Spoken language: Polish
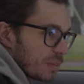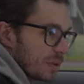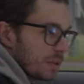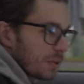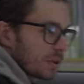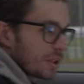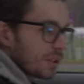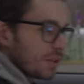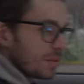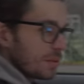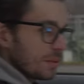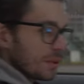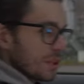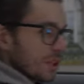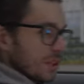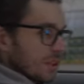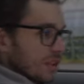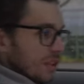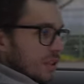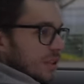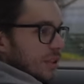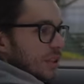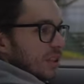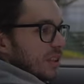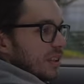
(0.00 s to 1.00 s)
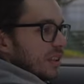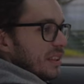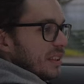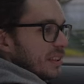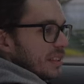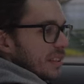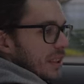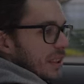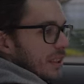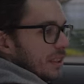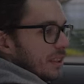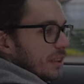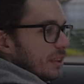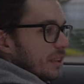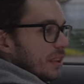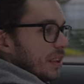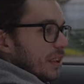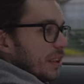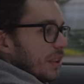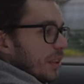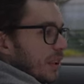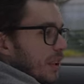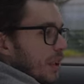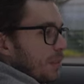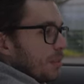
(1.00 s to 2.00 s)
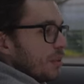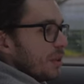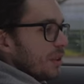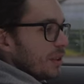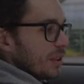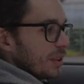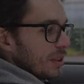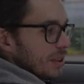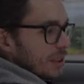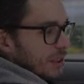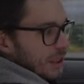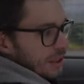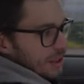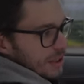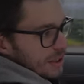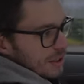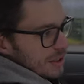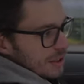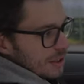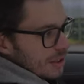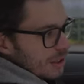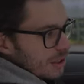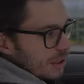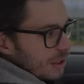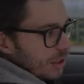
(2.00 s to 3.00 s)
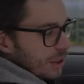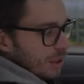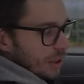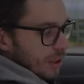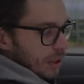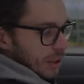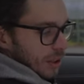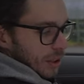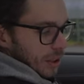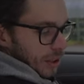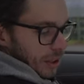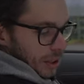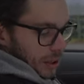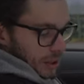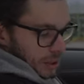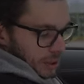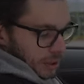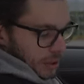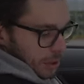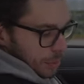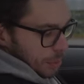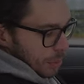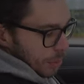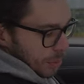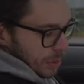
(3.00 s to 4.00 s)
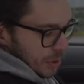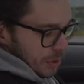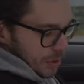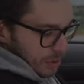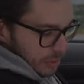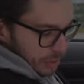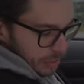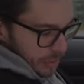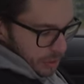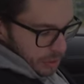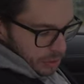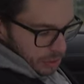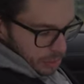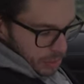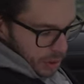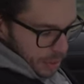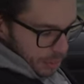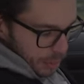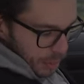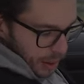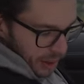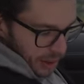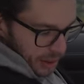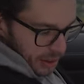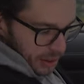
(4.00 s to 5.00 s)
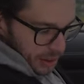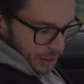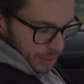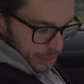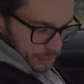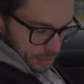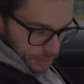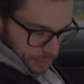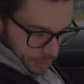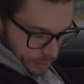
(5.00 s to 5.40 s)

miło się tu siedzi. Design tej kabiny jest no po prostu według mnie piękny